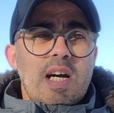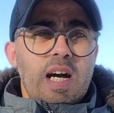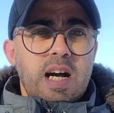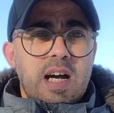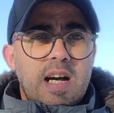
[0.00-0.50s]

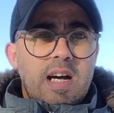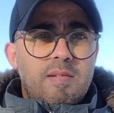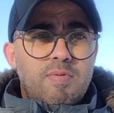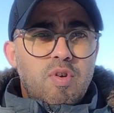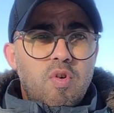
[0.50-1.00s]
آه،
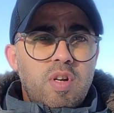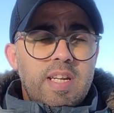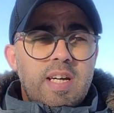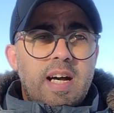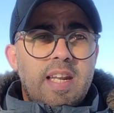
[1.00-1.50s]
بدون
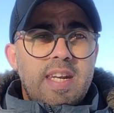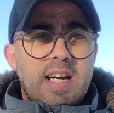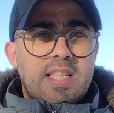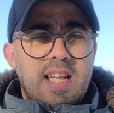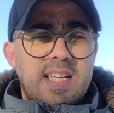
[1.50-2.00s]

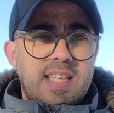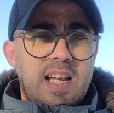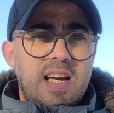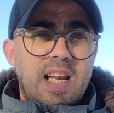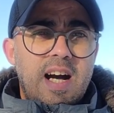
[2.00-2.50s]
أنك
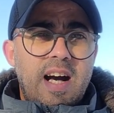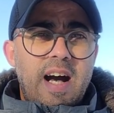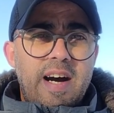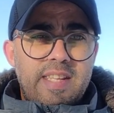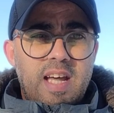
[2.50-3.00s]
تحصل على
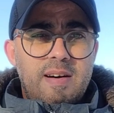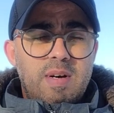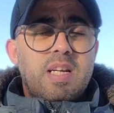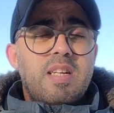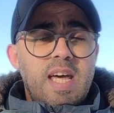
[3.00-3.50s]
عرض
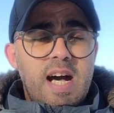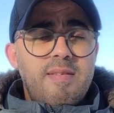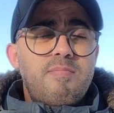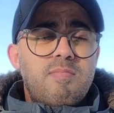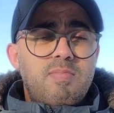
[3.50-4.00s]
عمل
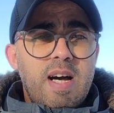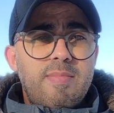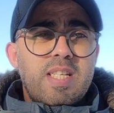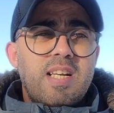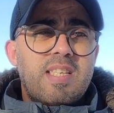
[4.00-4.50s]
نعم بلا ما
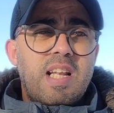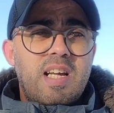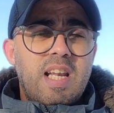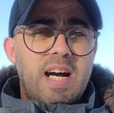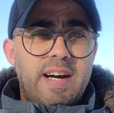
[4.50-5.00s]
تحصل
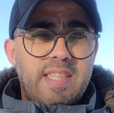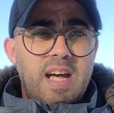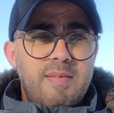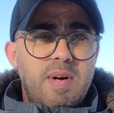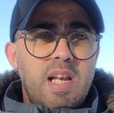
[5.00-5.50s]
على عرض
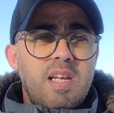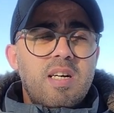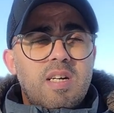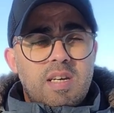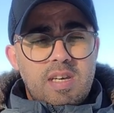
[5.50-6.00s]
عمل
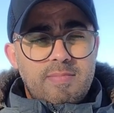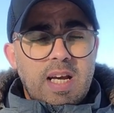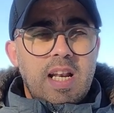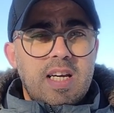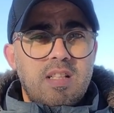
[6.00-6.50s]

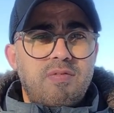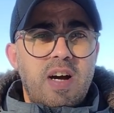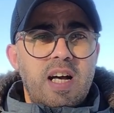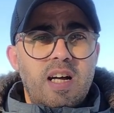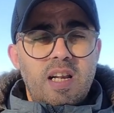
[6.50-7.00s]
يمكن لك
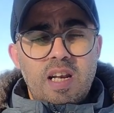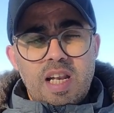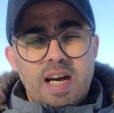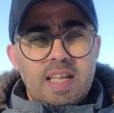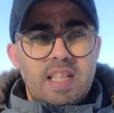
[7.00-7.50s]
تدفع
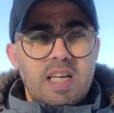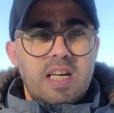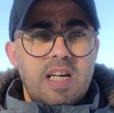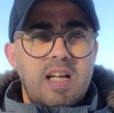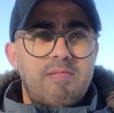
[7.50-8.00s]

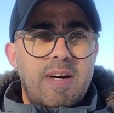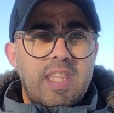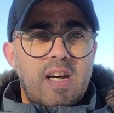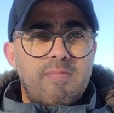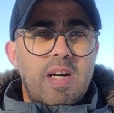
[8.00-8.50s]
لهذا
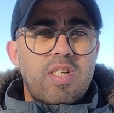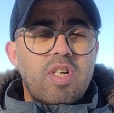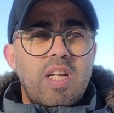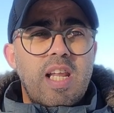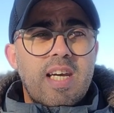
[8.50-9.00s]
البرنامج
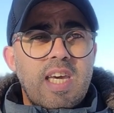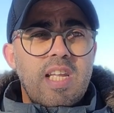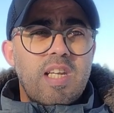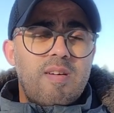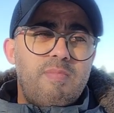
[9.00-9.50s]

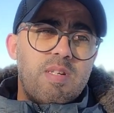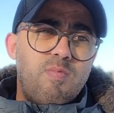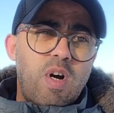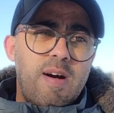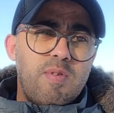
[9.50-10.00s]
لكن
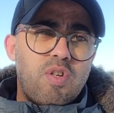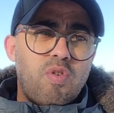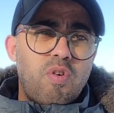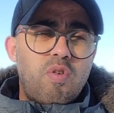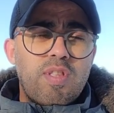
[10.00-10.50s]
مجموعه من
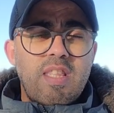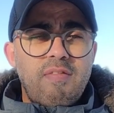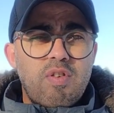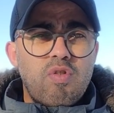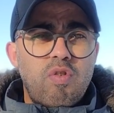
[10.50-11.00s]
الشروط
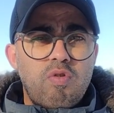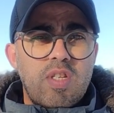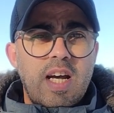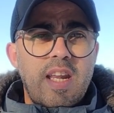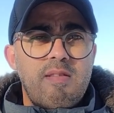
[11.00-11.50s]
نفس الشروط
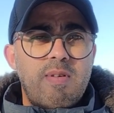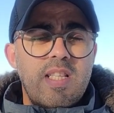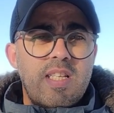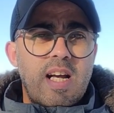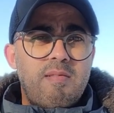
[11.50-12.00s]

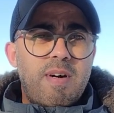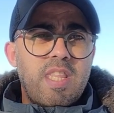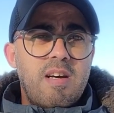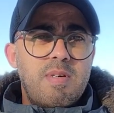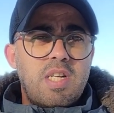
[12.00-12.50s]
تقريبا تاع
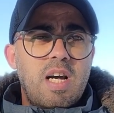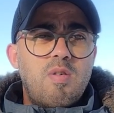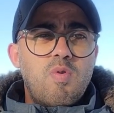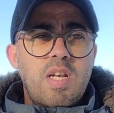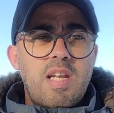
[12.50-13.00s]
البرنامج
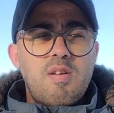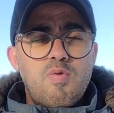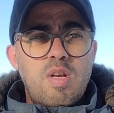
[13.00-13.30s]
الاول اللي هو